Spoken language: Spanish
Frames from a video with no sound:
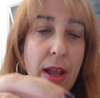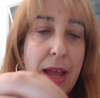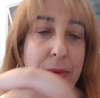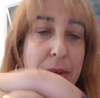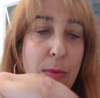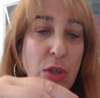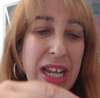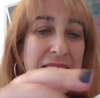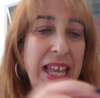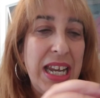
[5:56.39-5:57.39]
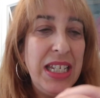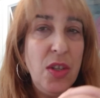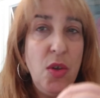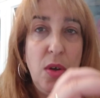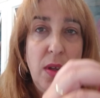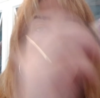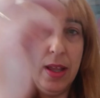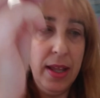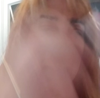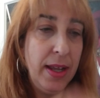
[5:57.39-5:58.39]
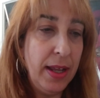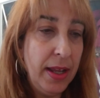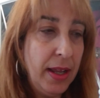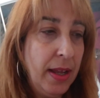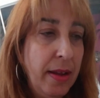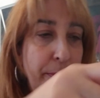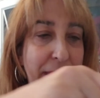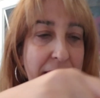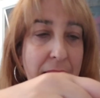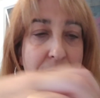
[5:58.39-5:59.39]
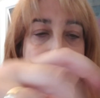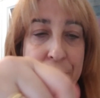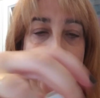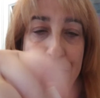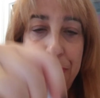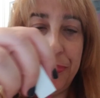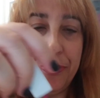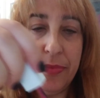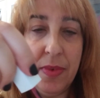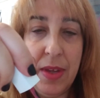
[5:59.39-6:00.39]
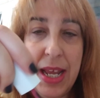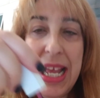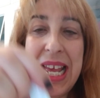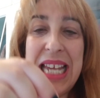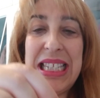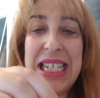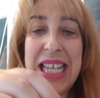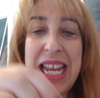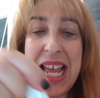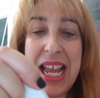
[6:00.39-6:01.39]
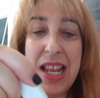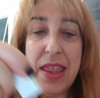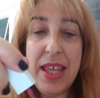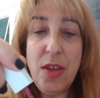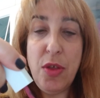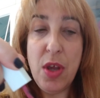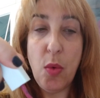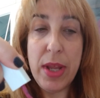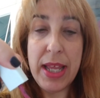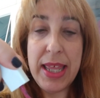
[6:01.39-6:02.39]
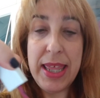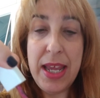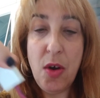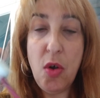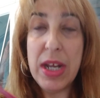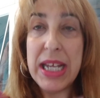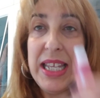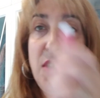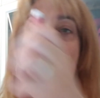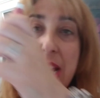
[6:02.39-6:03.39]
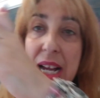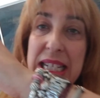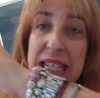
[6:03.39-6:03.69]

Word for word: A ver, vamos a quitar esto. Venga, este sería el 155, que este yo diría que